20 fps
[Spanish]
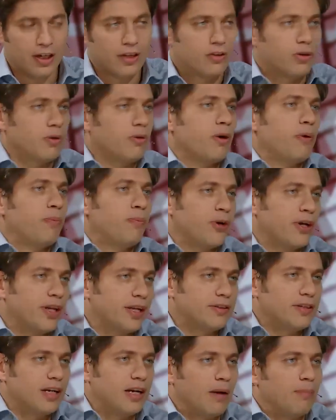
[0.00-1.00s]
Todo puede
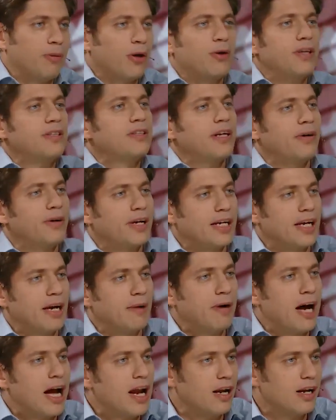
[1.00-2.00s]
decir, la provincia venía
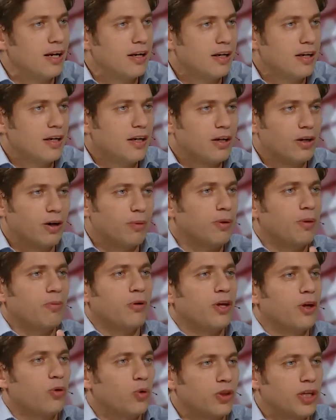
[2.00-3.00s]
mal, no
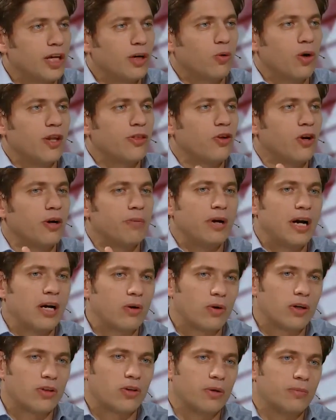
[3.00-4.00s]
podemos discutir cuánto es mal,
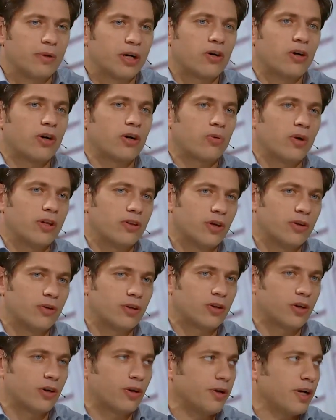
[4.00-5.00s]
cuánto de mejor, cuánto de
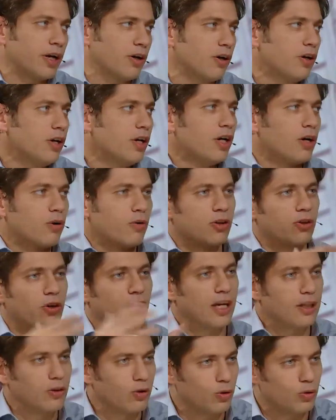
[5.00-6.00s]
nuestro gobierno, cuánto
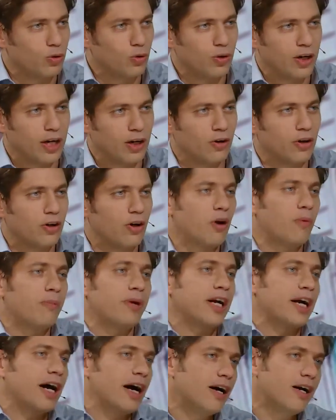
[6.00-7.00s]
de la estructura
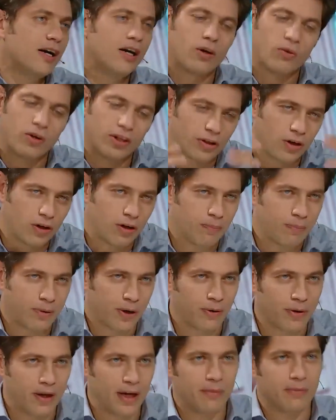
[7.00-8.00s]
económica, cuánto de los
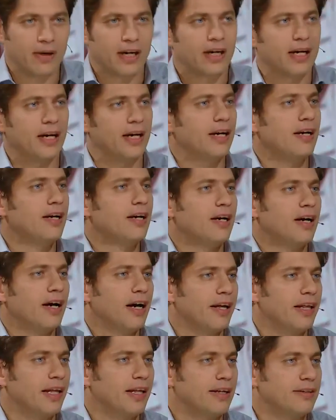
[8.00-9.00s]
problemas que
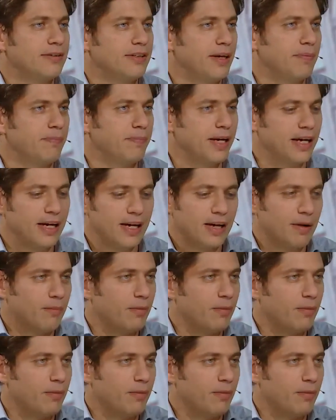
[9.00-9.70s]
hay desde siempre.